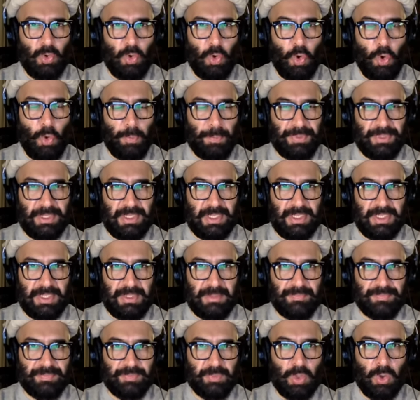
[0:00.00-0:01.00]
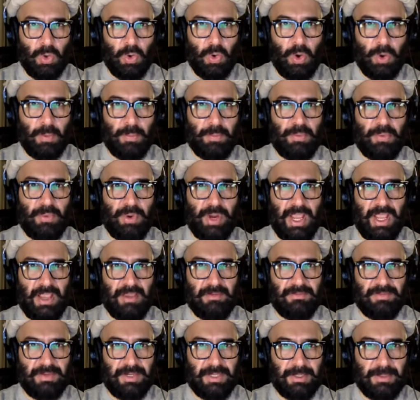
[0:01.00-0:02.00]
ओपनली और
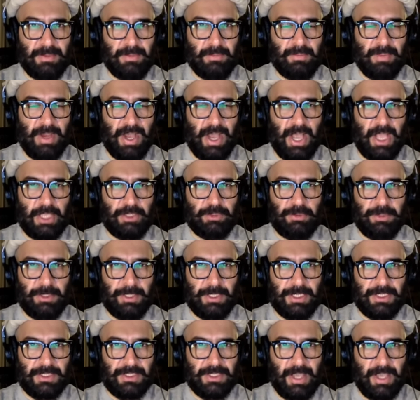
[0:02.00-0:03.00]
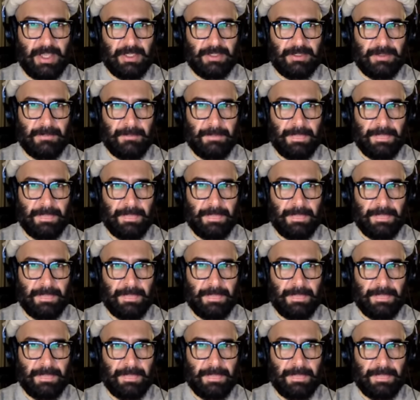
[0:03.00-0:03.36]
ब्रेवली बहादुरी के साथ